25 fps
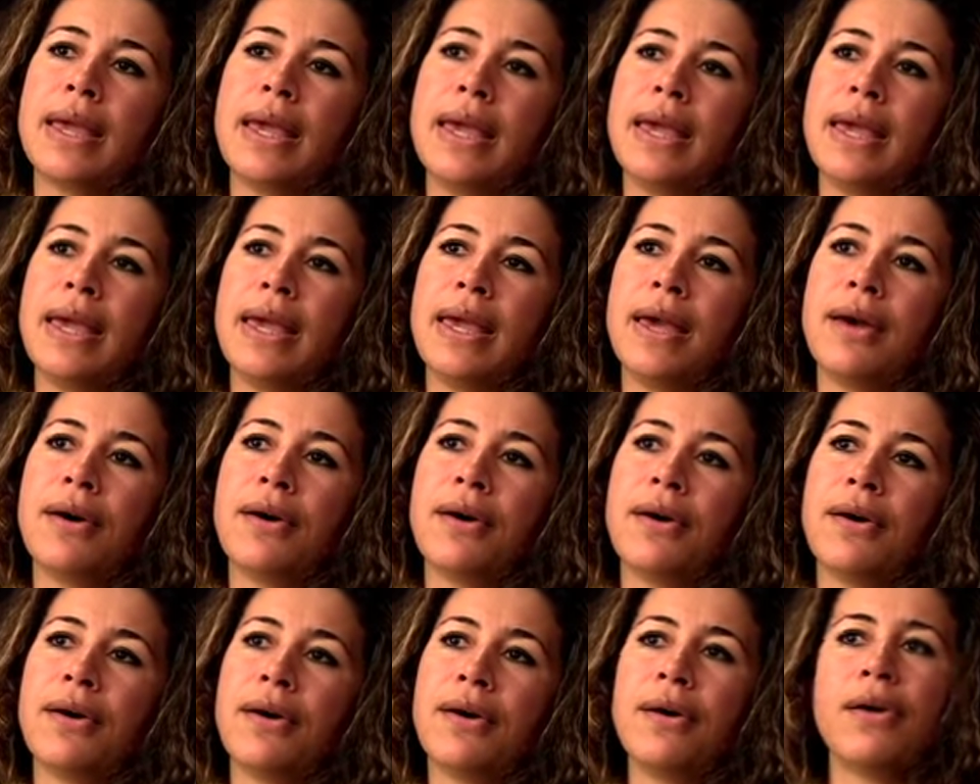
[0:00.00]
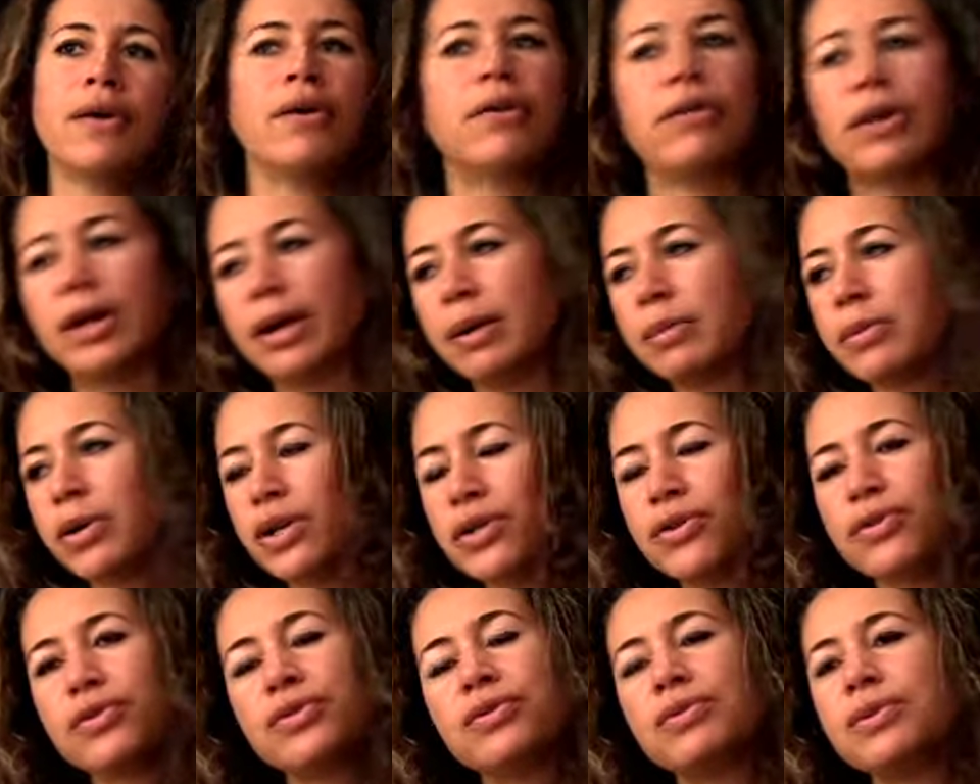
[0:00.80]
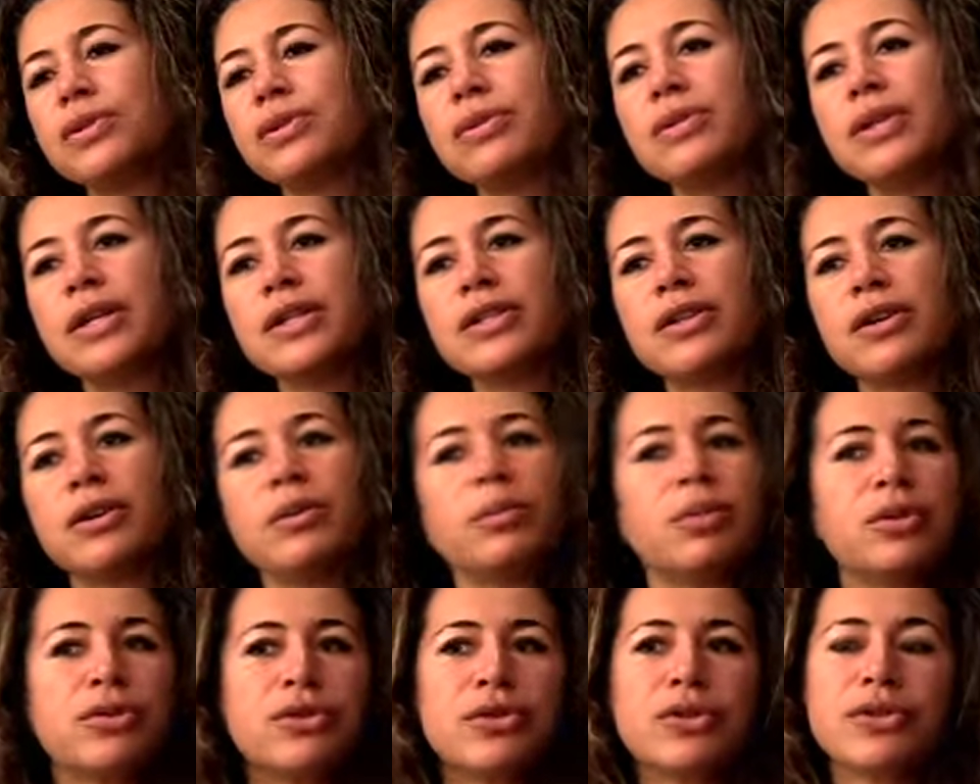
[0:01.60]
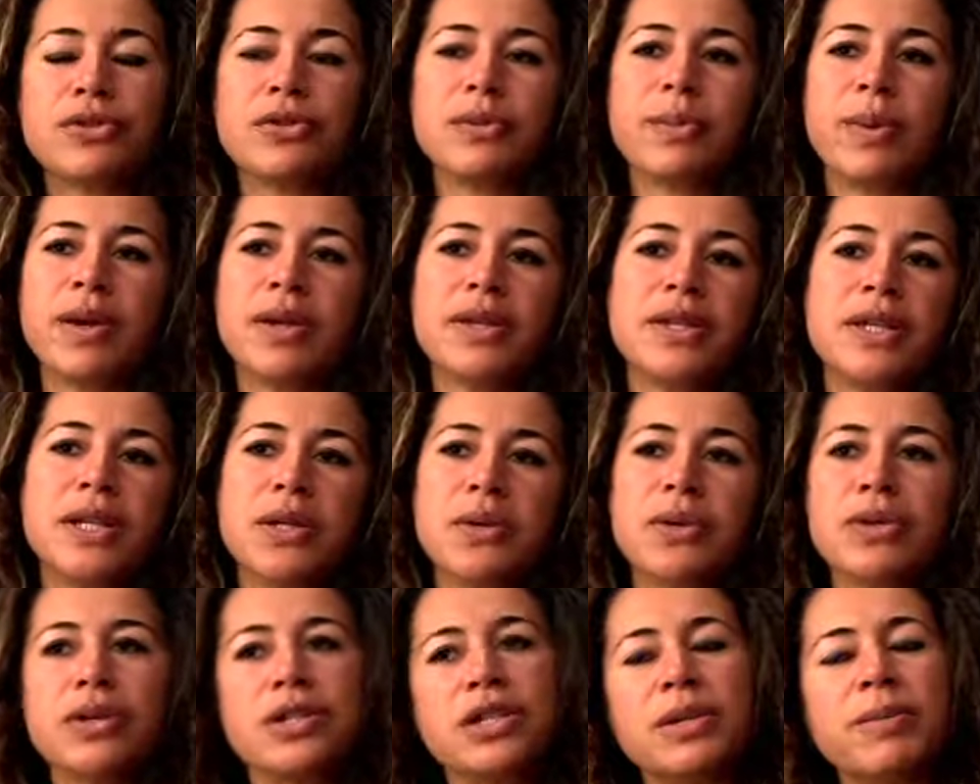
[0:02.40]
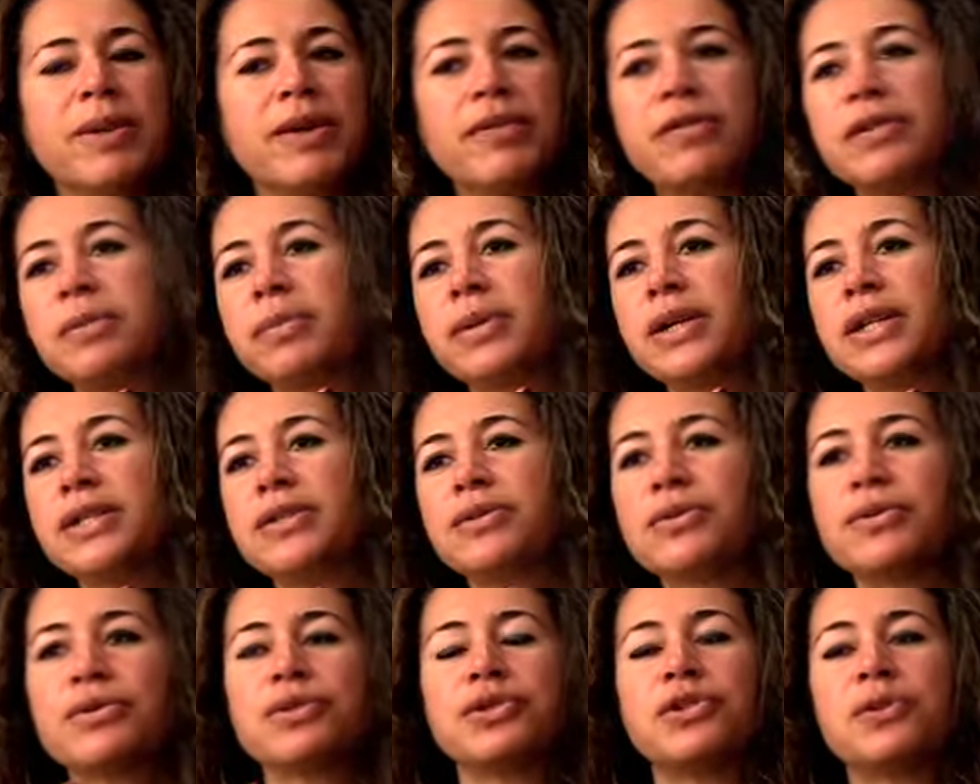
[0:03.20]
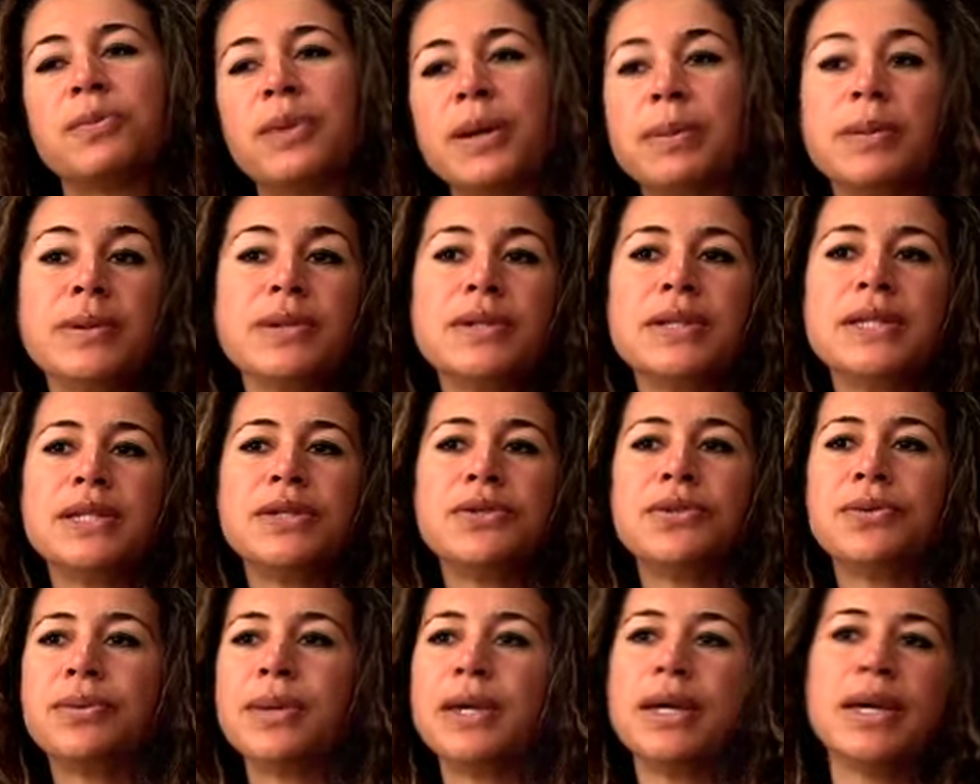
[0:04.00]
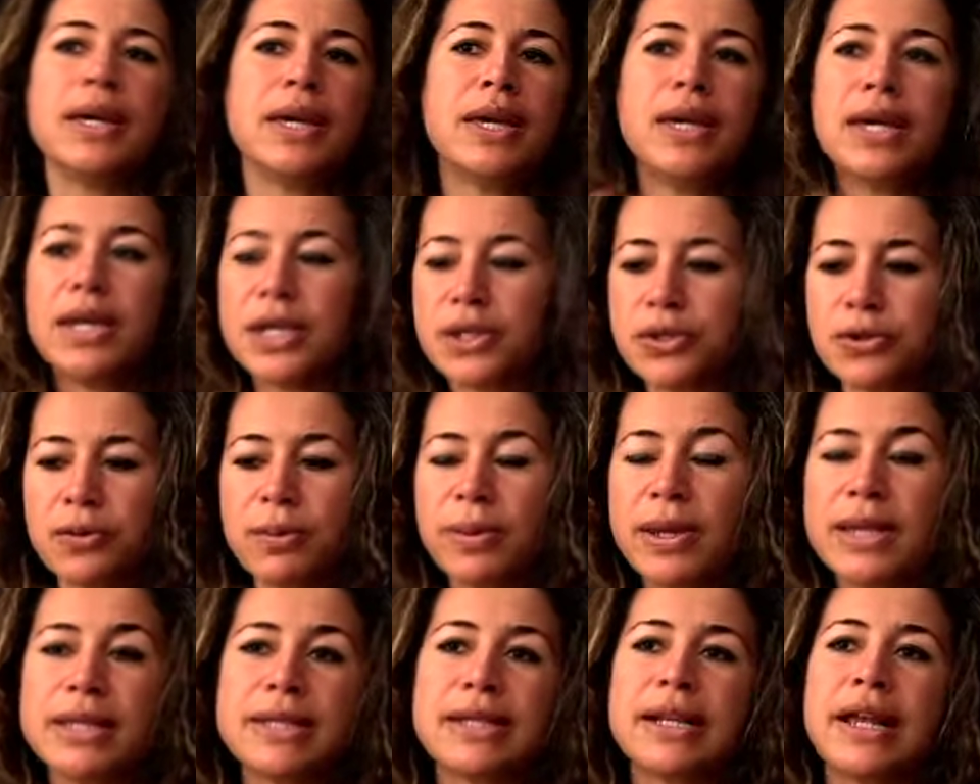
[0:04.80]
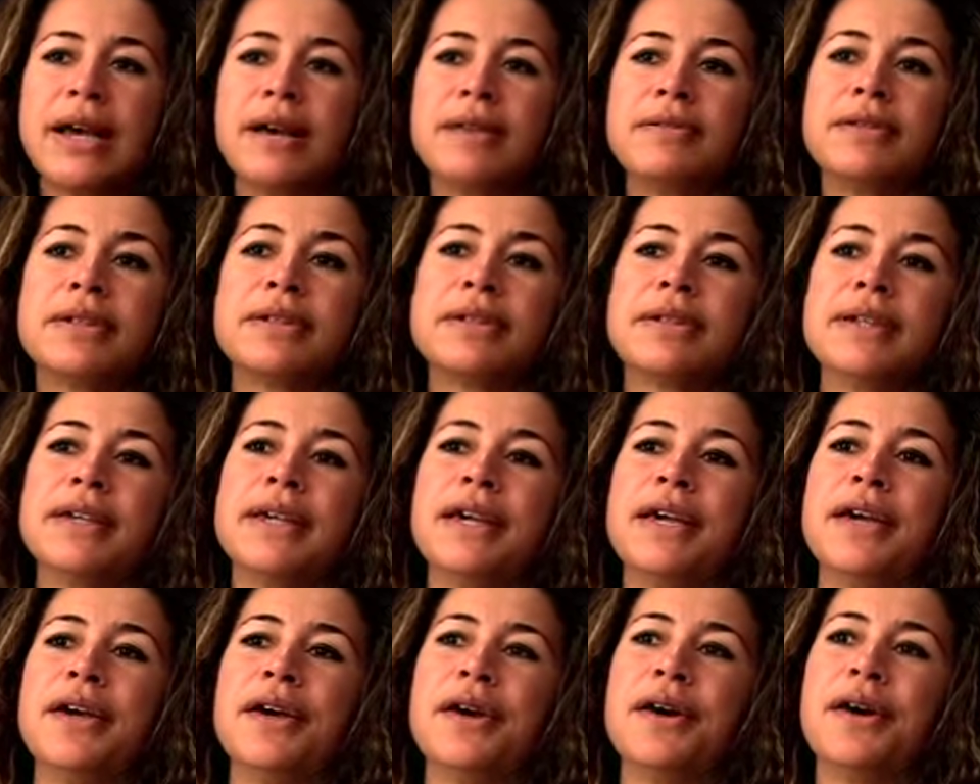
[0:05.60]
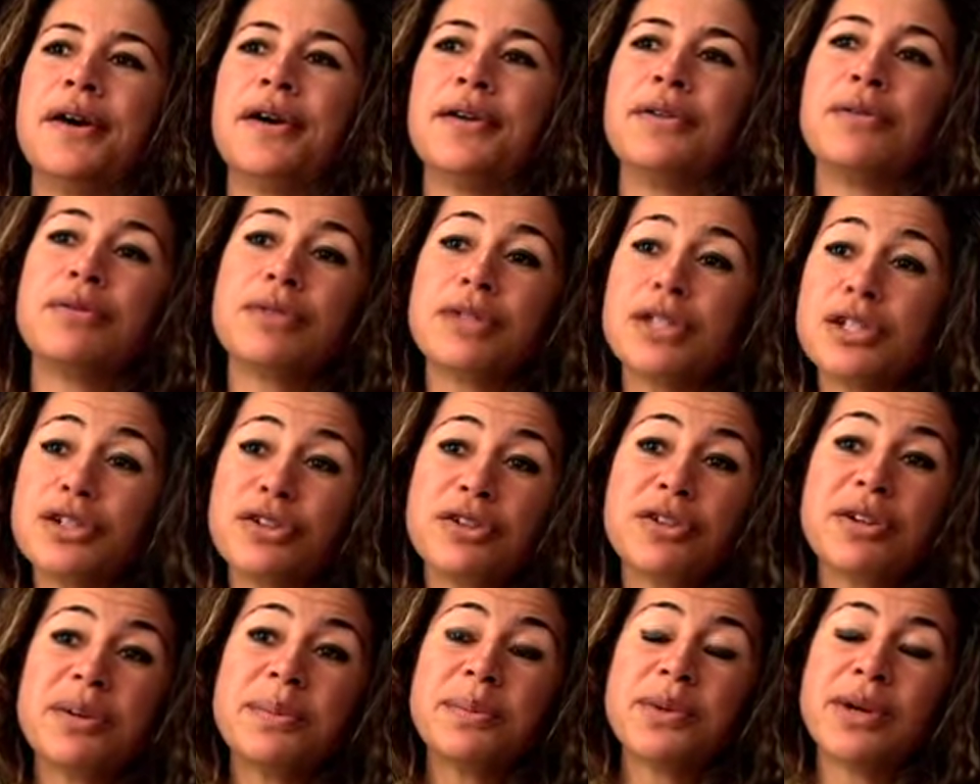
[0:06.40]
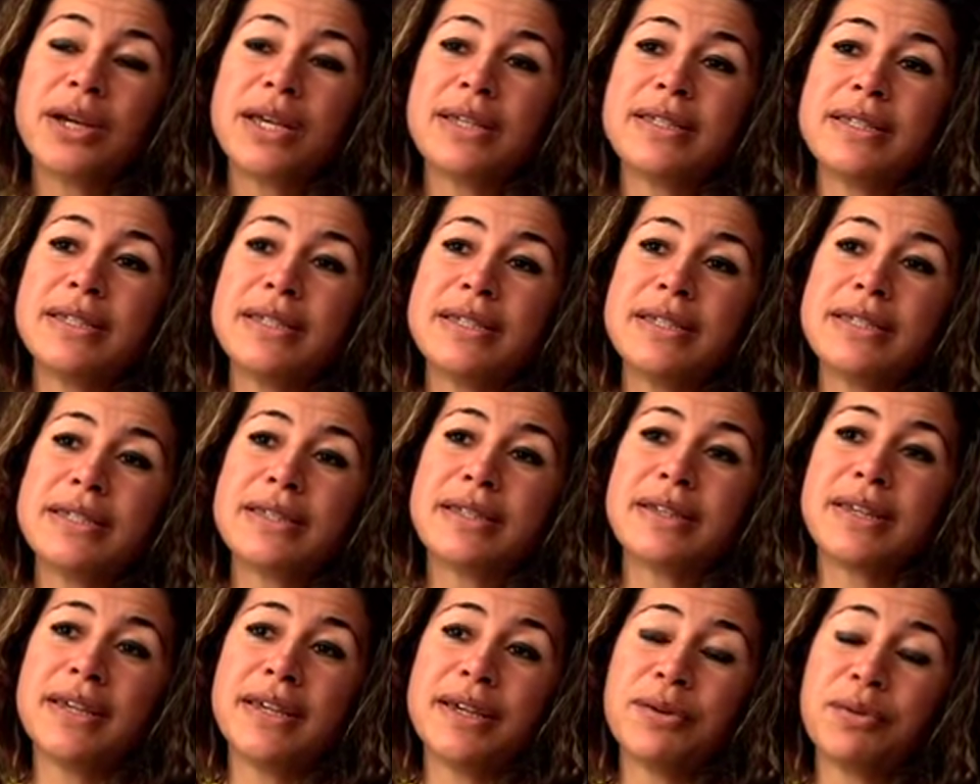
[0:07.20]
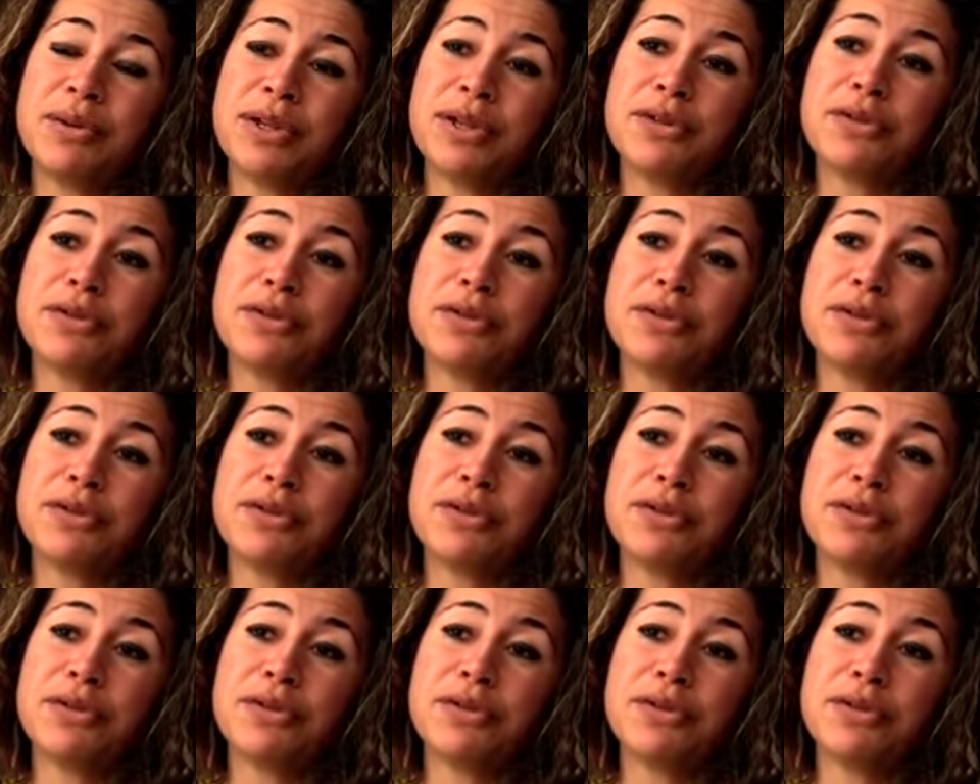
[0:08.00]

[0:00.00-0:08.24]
Et euh, voilà, moi je suis un exemple, je ne suis pas une dealeuse, j'ai pas fait de prison, je ne suis pas prostituée et je suis pas esclave. donc des gens comme moi existent et on ne les